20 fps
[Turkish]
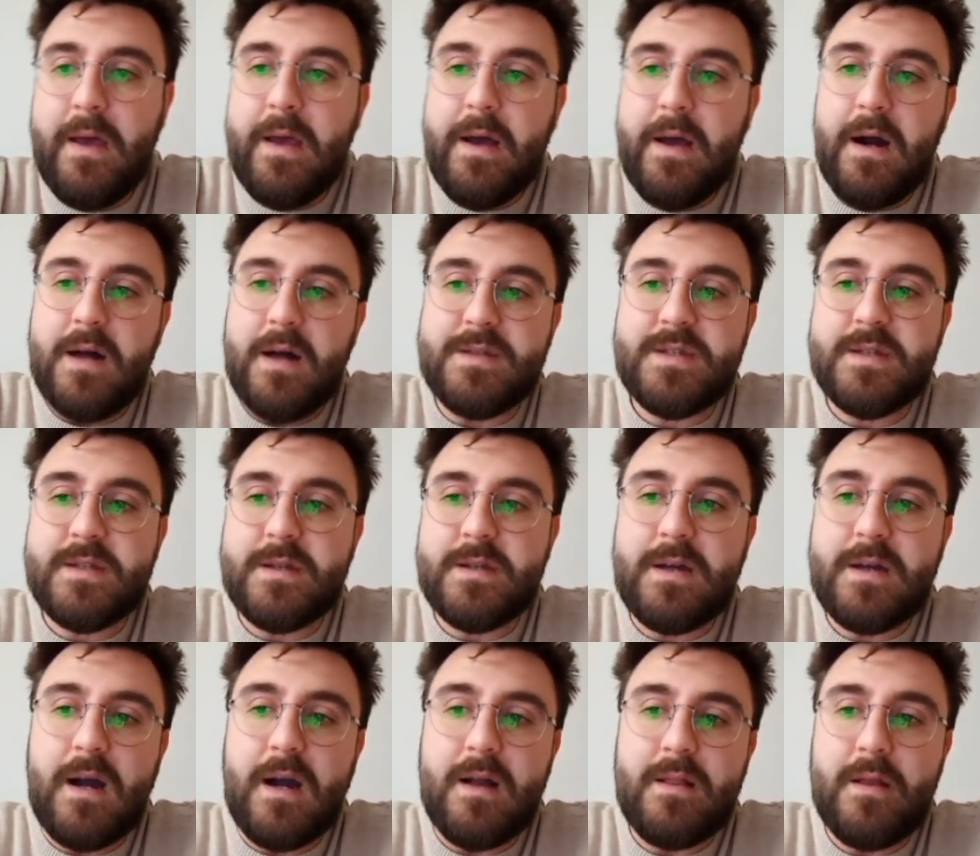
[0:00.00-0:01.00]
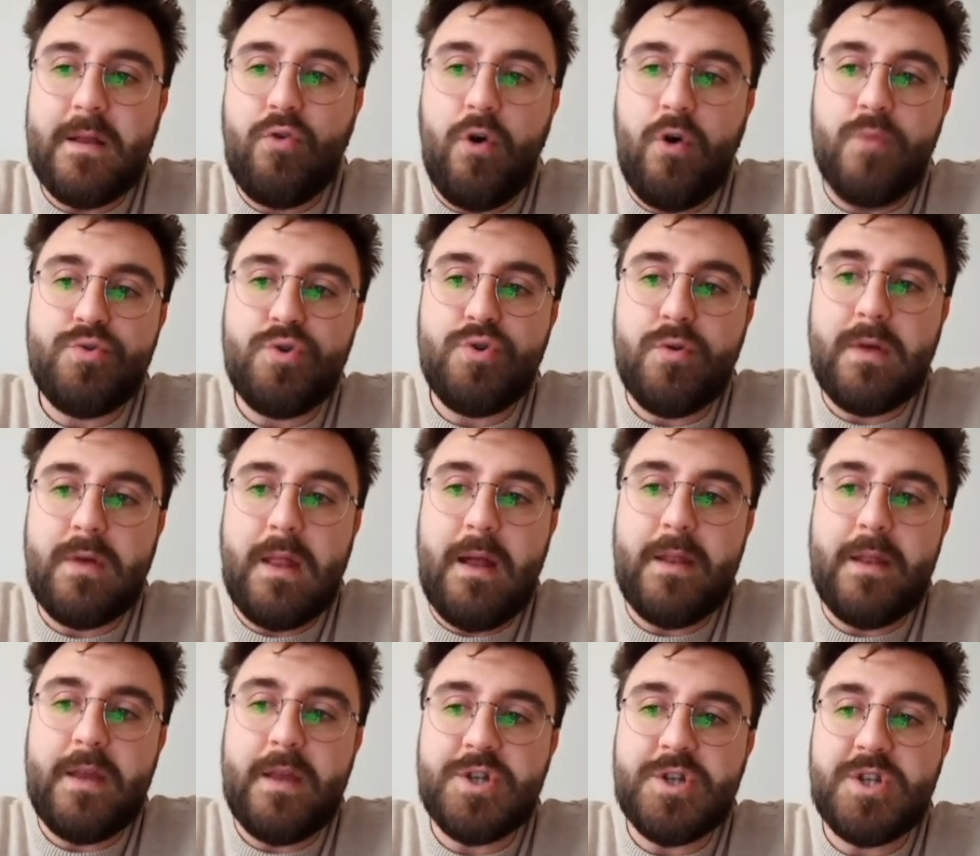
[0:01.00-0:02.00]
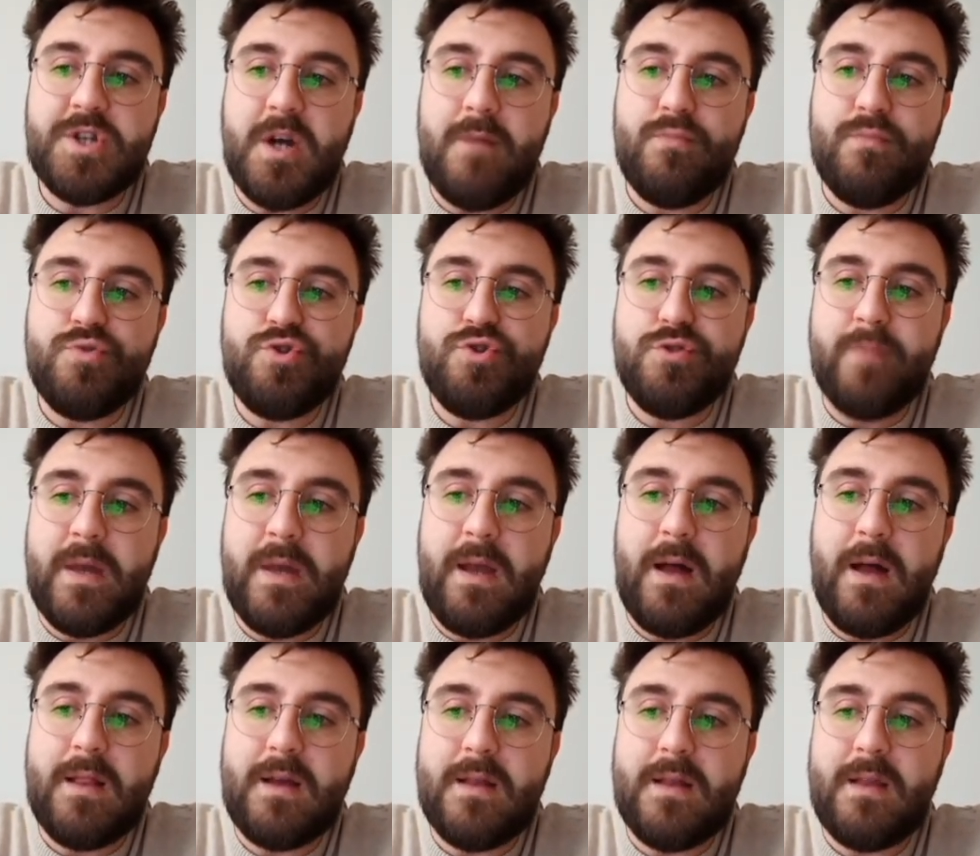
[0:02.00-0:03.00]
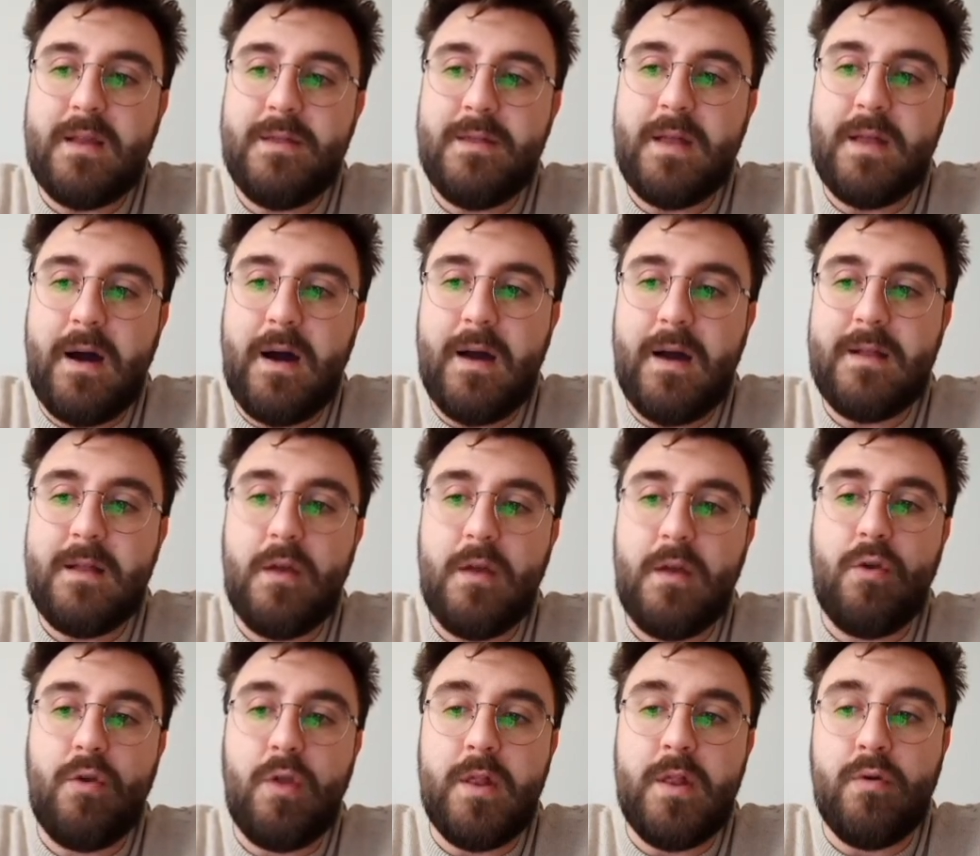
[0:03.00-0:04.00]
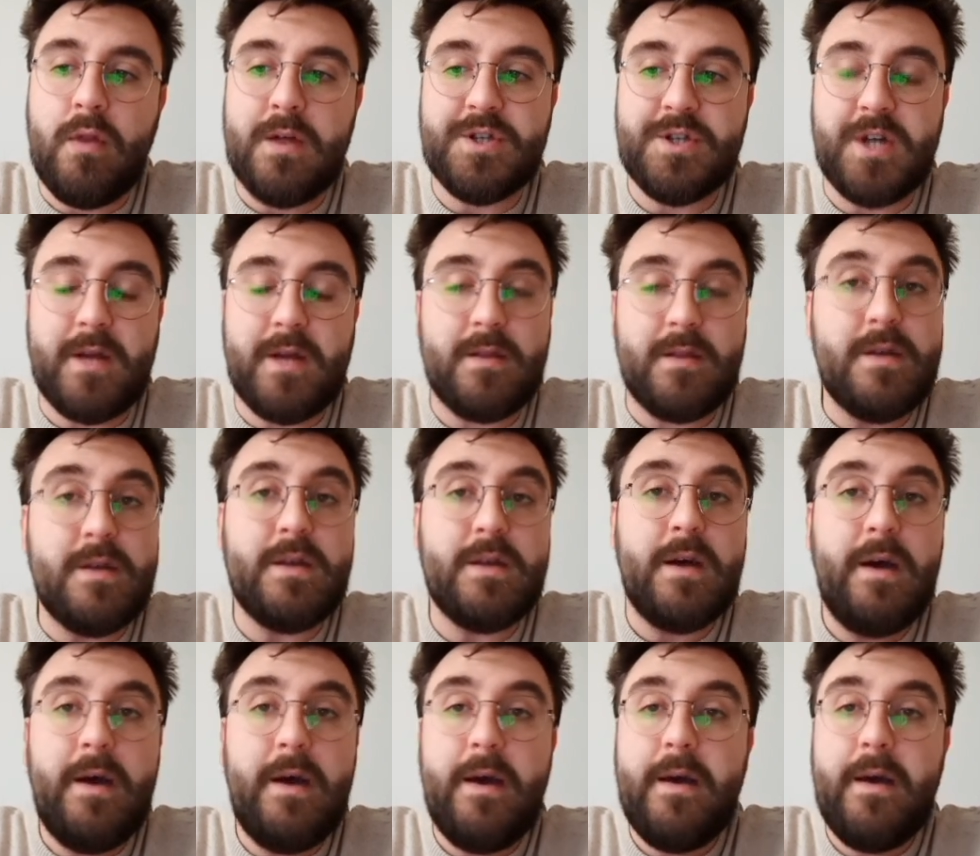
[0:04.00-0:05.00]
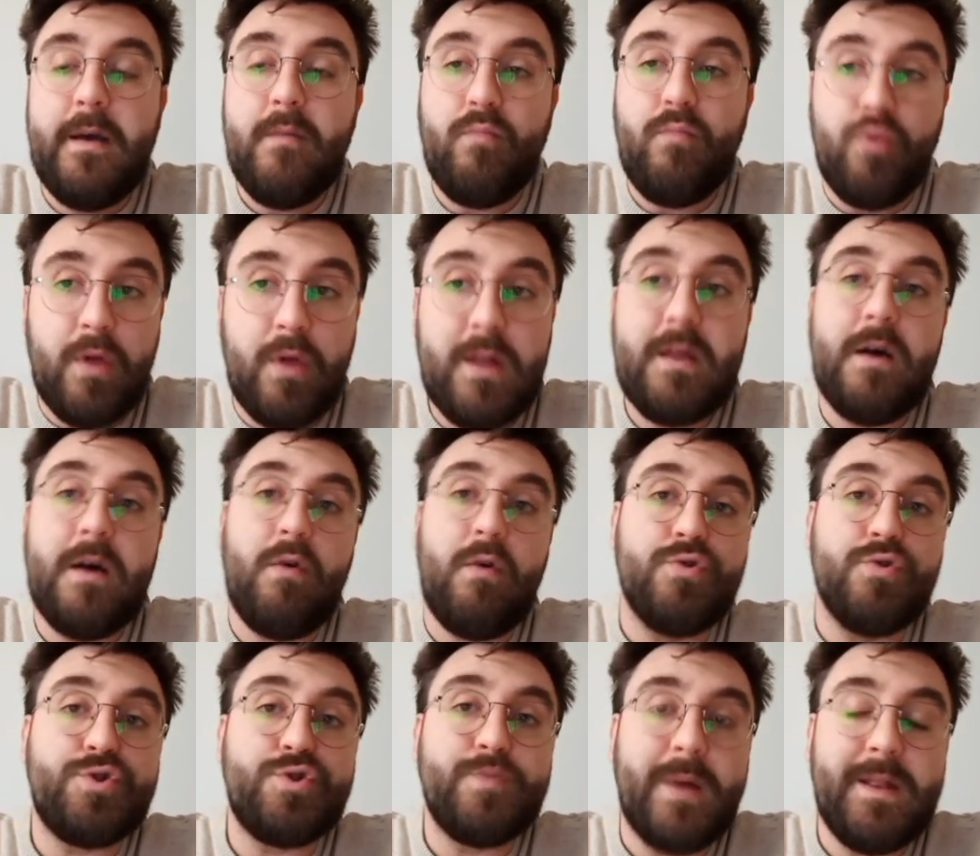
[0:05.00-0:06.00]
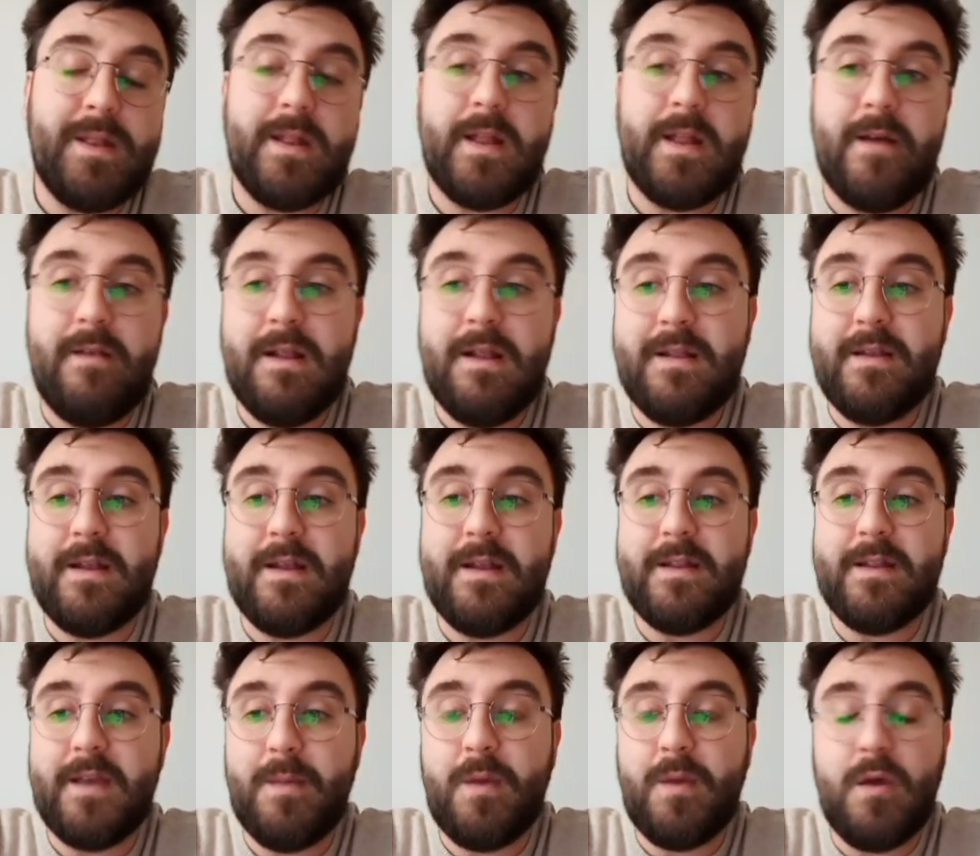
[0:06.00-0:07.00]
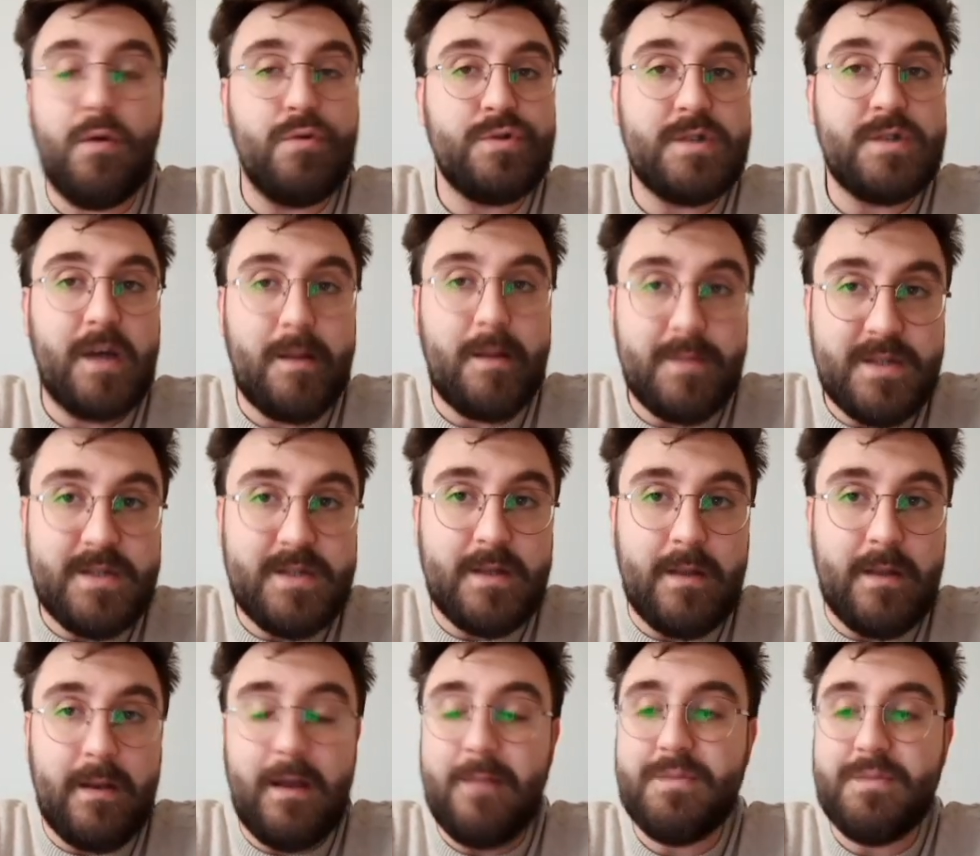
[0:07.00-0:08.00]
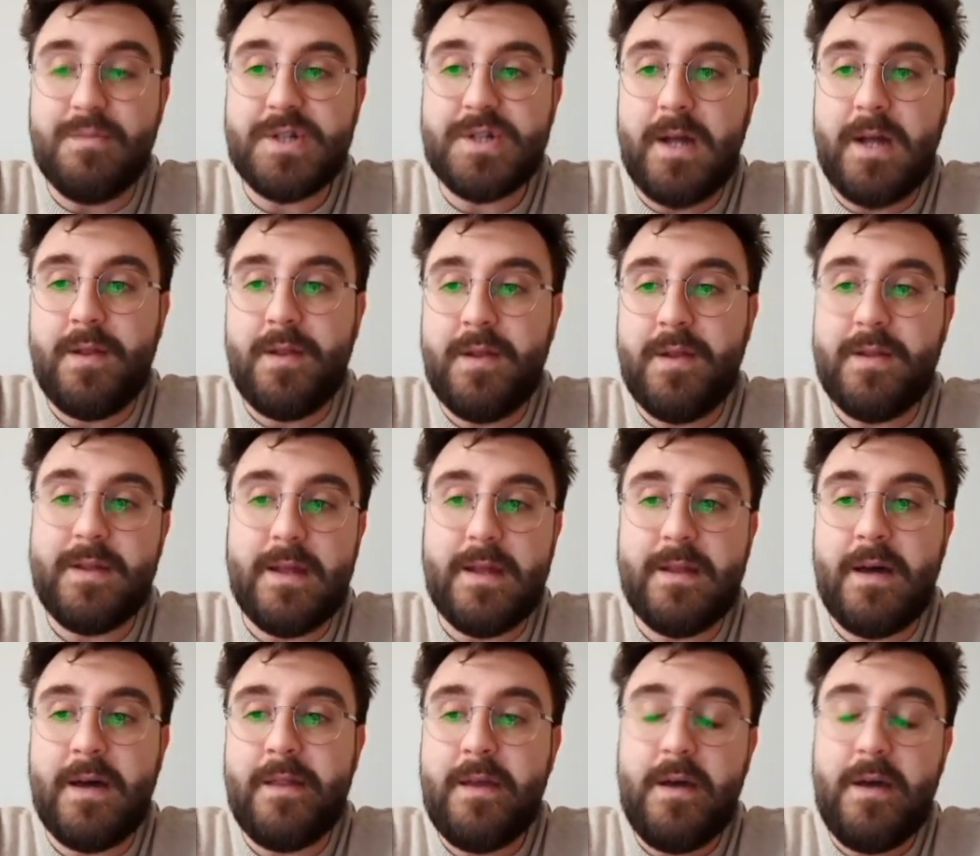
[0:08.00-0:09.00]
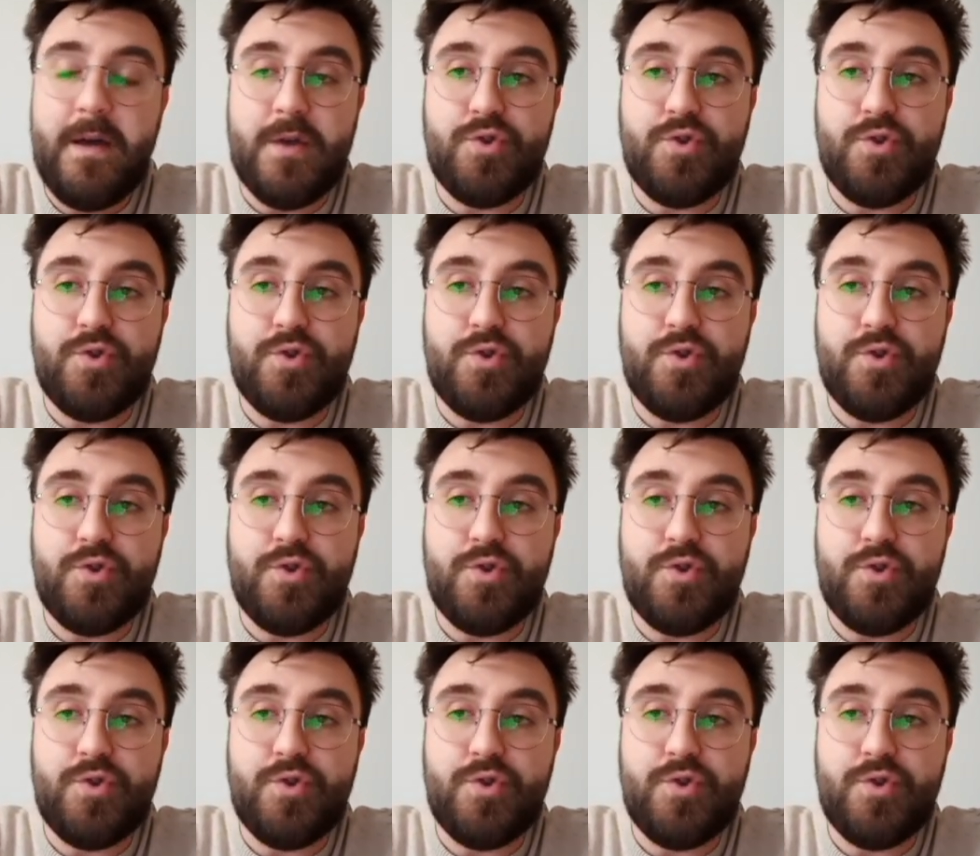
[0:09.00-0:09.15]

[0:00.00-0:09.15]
Azınlık hakları komşu ülkelerde yaşayan Müslüman halka tanınan haklar oranında olacaktır. Buna da Osmanlı Devleti'ne tepki göstermiş, sinirlenmişlerdir. Neden? E